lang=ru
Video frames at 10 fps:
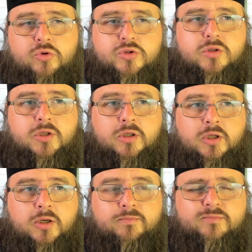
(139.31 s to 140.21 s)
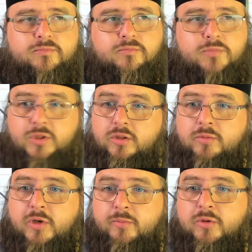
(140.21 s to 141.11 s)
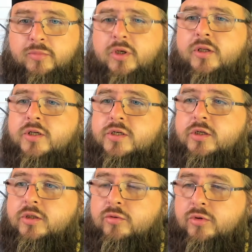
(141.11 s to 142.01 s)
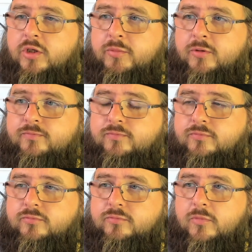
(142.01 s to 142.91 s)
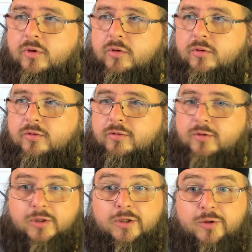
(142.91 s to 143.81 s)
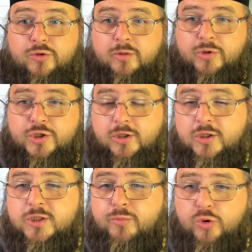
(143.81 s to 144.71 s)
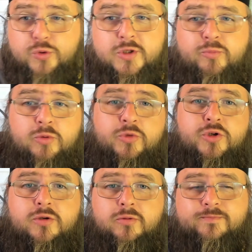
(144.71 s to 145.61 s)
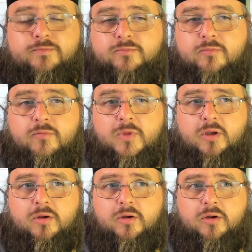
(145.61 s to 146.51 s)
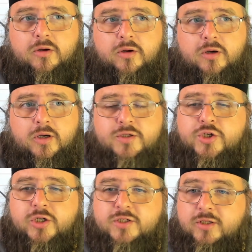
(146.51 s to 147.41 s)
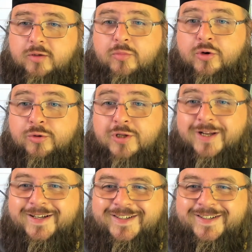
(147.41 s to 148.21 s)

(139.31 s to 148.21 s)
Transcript: Просто тогда методы борьбы были несколько другими когда люди обращались к Богу за помощью, а сейчас наоборот,